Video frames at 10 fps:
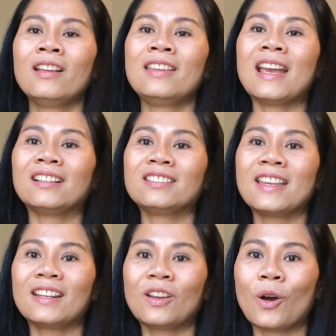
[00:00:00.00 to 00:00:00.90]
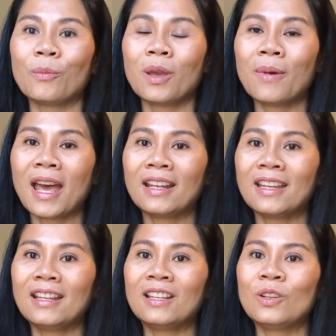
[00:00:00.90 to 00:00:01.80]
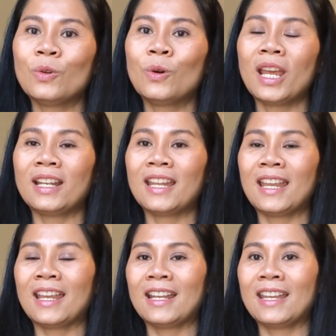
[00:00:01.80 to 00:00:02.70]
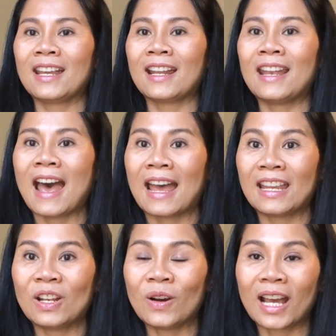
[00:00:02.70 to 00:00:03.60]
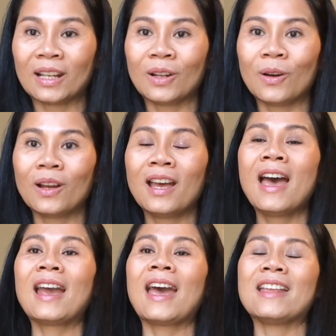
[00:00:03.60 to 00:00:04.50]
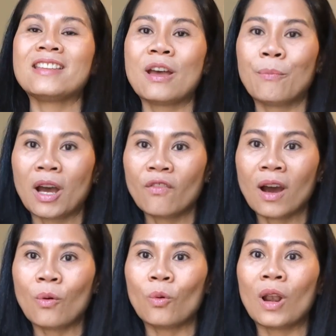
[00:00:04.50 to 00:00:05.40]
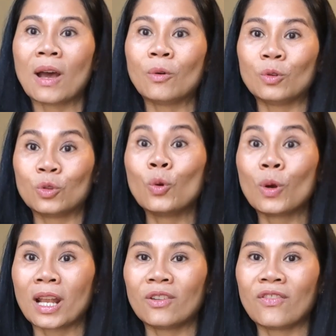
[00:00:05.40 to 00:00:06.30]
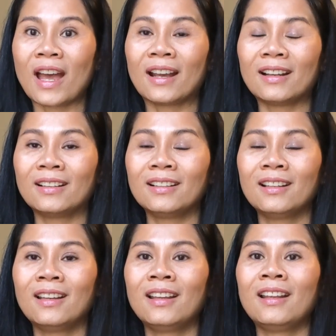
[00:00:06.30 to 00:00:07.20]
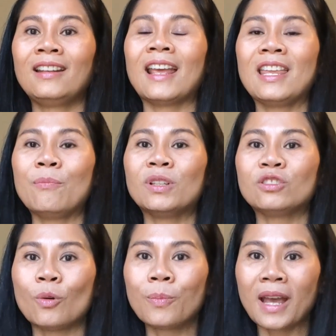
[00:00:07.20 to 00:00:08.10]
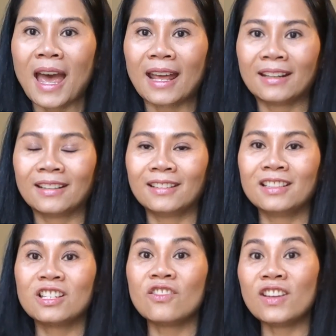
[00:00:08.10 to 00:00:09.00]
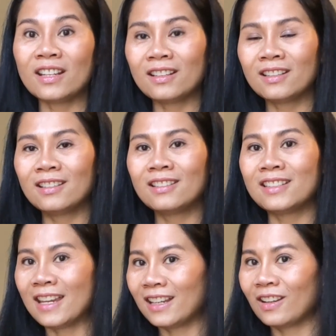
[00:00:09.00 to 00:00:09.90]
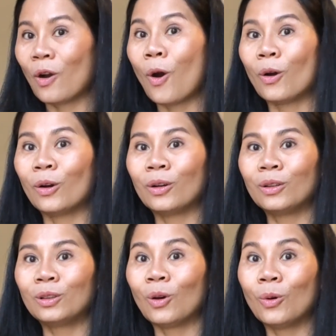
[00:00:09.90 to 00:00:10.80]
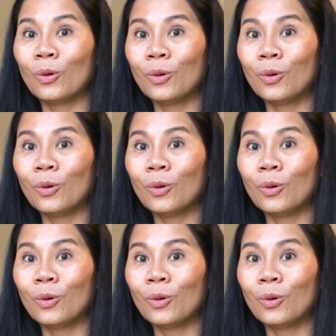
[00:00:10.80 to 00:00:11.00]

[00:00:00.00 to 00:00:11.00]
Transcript: อย่างเช่นของแม่บ้านอิน USA นี่ก็ได้เนาะค่ะเนาะกะ จะมาเว้าเล่าสู้กัน ฟัง ในประสบการณ์ชีวิตจริงของตู